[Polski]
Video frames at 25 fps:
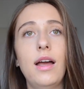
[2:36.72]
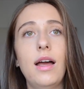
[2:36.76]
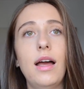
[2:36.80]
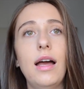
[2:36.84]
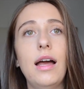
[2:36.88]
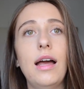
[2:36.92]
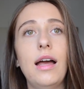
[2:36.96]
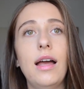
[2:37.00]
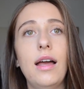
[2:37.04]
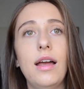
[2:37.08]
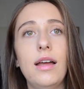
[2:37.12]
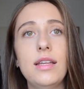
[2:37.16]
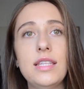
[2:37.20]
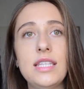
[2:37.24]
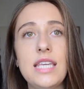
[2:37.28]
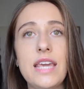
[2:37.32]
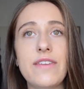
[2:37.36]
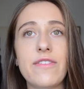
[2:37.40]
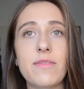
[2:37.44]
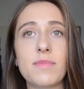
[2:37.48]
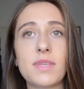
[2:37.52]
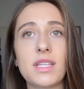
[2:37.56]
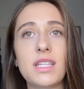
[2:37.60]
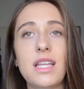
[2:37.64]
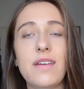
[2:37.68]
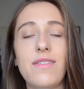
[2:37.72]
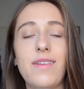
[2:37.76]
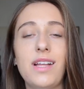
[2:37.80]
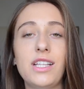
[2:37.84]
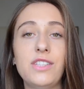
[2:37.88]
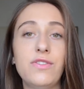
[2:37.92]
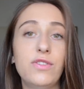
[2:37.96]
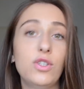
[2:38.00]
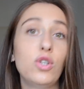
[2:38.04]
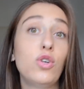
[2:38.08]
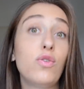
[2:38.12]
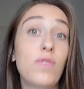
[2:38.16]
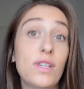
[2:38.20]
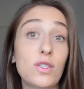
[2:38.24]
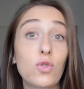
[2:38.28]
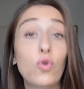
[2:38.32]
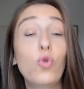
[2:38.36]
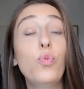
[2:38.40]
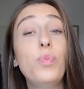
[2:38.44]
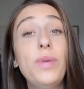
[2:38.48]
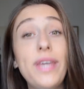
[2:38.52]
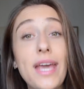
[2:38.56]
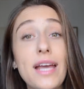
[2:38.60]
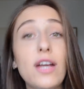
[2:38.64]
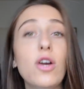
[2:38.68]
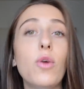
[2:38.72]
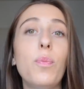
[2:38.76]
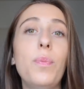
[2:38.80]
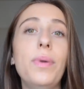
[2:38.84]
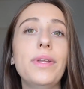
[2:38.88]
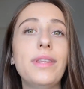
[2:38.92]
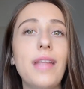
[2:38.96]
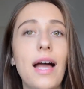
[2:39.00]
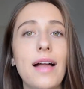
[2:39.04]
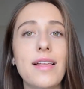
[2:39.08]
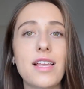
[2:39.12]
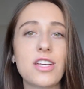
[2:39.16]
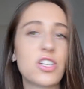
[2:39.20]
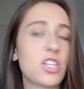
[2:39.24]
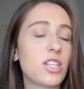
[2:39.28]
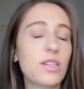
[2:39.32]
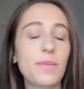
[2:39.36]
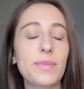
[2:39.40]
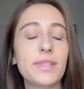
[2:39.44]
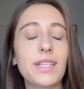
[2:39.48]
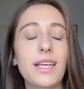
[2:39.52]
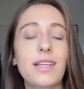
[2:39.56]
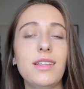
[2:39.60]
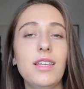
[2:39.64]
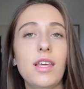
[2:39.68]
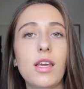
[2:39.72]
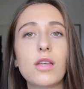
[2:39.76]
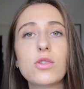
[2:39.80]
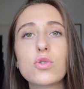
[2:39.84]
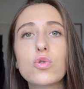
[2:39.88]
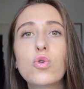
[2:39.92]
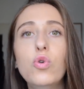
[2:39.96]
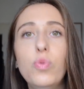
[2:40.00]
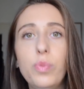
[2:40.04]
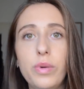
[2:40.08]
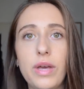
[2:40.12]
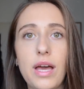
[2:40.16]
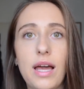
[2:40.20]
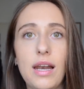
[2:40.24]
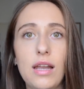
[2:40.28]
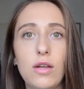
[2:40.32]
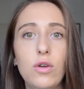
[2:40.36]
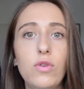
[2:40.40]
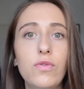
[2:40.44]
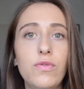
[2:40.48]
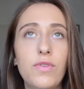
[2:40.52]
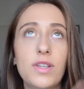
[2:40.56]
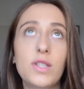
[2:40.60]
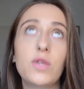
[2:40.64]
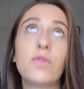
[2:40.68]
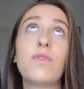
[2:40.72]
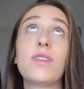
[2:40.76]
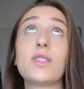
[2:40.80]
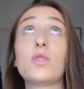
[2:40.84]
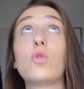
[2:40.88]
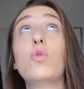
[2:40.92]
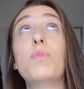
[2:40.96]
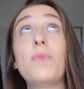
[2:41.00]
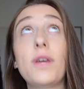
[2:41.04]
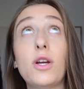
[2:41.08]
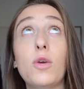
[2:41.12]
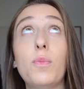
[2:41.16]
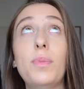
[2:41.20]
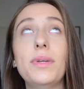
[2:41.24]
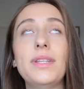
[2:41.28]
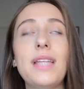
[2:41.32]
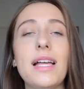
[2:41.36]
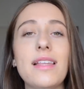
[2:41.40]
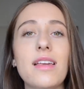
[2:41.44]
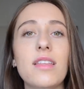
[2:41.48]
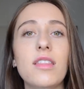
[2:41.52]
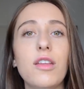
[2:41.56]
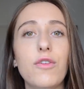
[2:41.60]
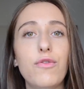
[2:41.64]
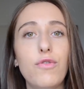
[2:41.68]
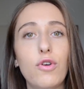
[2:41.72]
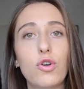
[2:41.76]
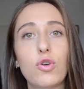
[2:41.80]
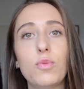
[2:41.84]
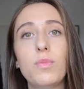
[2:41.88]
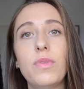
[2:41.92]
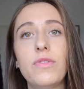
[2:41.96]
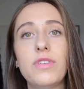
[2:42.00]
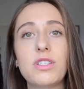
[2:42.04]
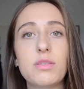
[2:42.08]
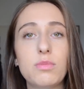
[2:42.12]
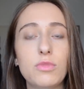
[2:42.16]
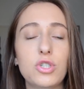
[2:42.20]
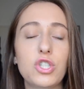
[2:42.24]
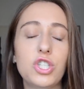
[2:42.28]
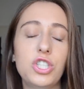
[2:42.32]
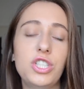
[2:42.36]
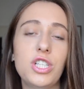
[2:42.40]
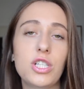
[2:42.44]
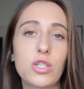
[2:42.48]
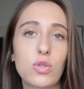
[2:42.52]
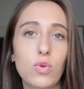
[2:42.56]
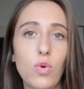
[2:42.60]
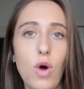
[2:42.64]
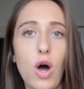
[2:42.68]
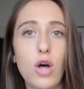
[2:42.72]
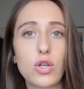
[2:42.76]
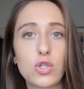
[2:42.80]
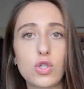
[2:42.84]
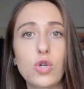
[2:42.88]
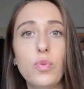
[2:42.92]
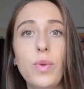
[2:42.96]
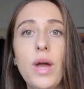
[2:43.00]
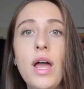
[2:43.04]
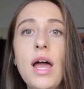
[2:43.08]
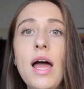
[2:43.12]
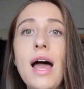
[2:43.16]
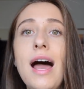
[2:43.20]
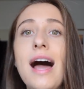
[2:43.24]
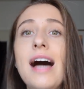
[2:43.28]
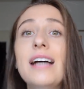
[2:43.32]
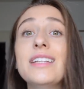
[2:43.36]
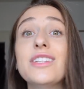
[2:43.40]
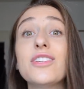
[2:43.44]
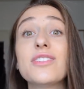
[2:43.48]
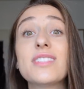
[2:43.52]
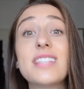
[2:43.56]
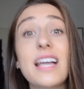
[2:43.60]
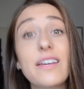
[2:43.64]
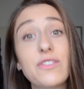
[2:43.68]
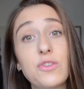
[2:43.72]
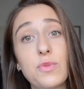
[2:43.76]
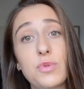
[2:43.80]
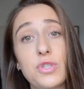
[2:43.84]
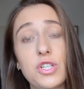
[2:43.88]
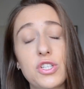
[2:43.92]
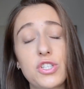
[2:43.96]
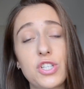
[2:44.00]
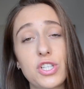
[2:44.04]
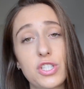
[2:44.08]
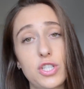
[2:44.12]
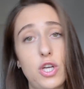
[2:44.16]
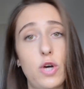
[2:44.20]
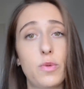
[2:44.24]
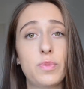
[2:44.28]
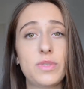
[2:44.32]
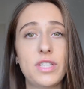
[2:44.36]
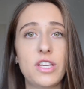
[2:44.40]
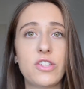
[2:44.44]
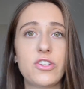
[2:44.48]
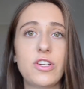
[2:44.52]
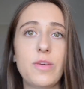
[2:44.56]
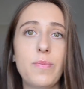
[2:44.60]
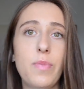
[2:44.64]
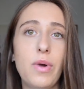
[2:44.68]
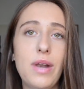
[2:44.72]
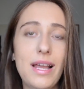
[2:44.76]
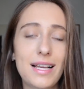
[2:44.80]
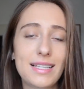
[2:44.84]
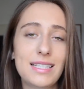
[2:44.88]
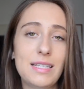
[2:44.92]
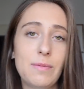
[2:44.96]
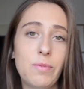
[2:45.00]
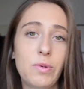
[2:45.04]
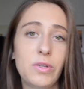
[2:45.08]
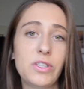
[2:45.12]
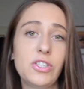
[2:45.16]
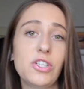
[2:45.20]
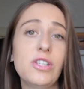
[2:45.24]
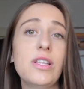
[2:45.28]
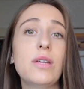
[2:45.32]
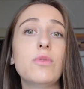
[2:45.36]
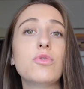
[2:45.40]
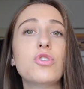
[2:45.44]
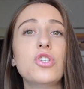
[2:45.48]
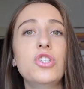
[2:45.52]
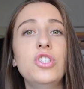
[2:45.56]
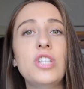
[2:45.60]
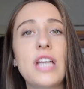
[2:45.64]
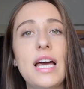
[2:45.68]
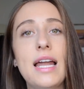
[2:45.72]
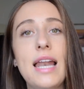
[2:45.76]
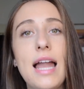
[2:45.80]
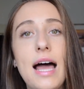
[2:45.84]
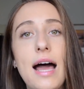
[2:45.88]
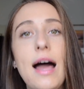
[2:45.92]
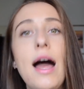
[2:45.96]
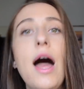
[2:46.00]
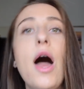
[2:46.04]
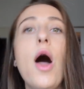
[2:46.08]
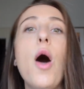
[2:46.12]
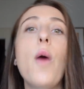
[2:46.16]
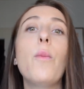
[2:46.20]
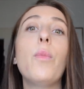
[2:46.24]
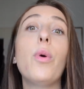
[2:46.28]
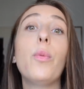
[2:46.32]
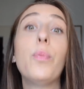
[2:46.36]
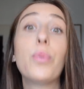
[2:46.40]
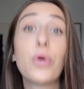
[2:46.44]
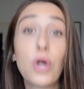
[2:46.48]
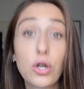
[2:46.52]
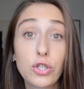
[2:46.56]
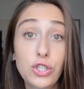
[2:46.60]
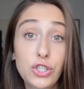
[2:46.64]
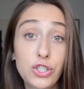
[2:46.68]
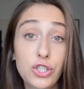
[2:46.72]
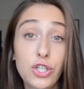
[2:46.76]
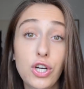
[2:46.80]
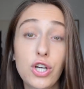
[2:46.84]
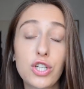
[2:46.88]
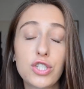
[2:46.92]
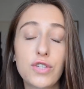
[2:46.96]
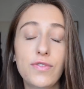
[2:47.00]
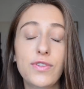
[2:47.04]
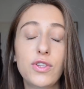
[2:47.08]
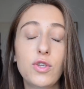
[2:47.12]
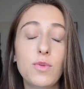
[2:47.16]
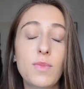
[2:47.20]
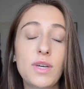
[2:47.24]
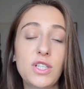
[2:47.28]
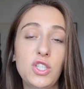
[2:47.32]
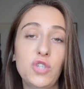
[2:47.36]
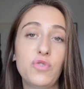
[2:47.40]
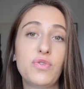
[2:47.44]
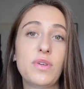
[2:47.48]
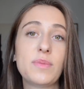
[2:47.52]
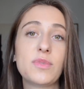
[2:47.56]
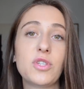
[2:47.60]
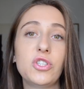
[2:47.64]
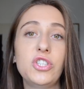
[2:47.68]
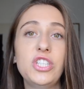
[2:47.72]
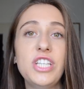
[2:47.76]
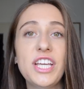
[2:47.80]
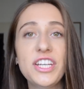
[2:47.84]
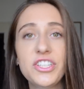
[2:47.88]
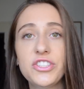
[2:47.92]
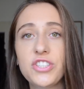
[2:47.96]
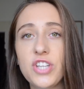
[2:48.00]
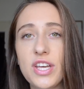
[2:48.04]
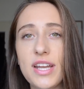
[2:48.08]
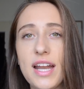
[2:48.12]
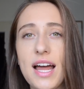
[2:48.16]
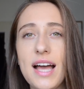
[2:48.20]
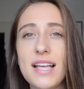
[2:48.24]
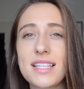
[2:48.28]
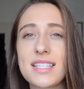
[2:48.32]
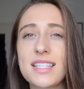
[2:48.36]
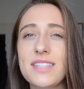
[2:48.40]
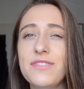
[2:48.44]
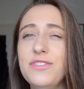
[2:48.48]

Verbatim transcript: e, nie wiem, zadawać według Was głupiego pytania, żadne pytanie nie jest głupie, ale według Was głupiego pytania na forum powiedzmy 30 osób, to zawsze przecież jest opcja, że po lekcji pojedzie nauczyciela, poprosić go, żeby tłumaczył Wam coś jeszcze raz.